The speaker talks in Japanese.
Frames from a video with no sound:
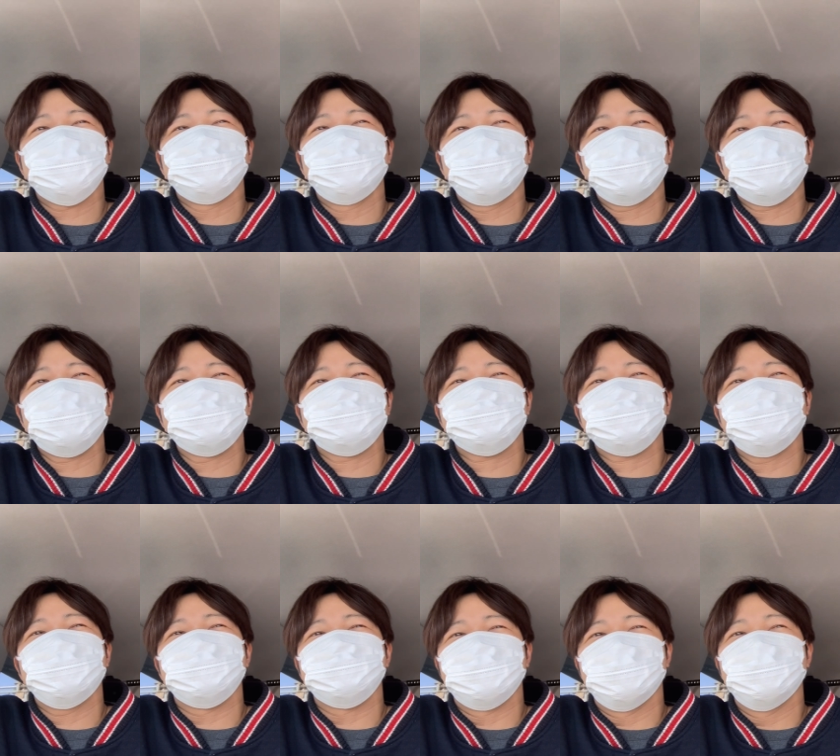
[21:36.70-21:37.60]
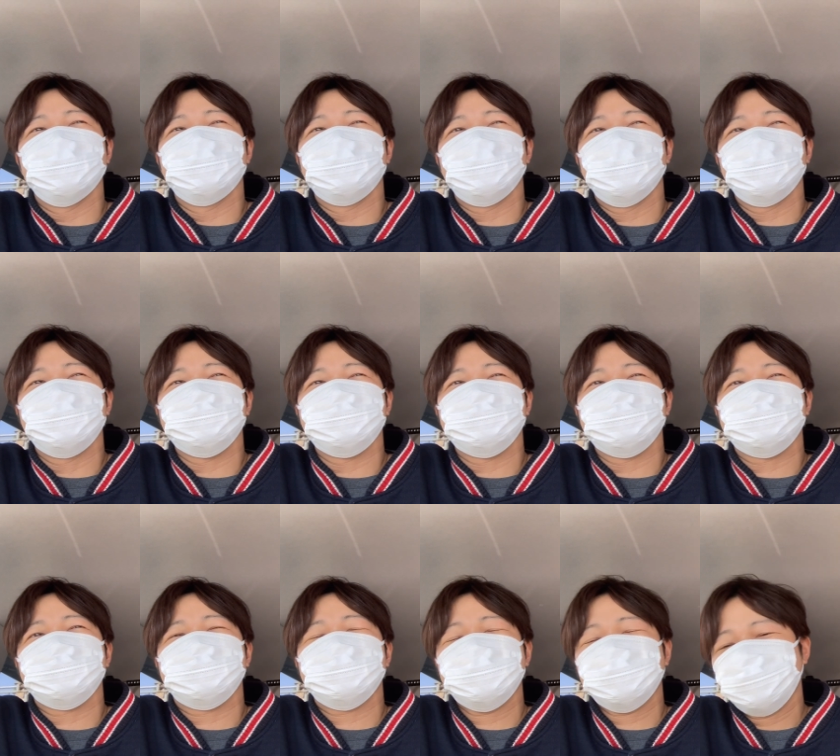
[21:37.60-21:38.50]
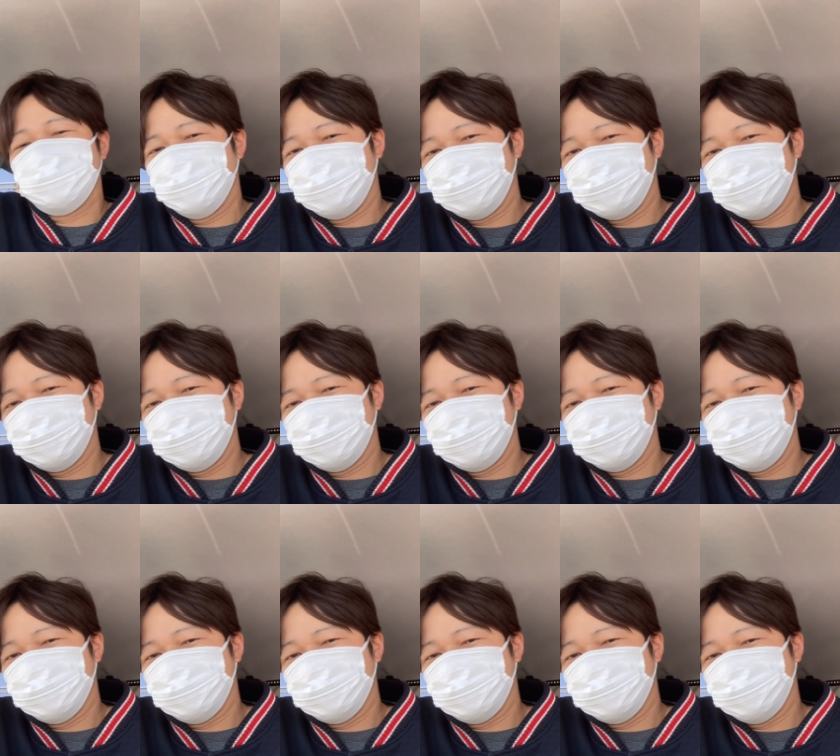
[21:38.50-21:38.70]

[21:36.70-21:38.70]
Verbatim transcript: 分他の人よりも、あの、絶対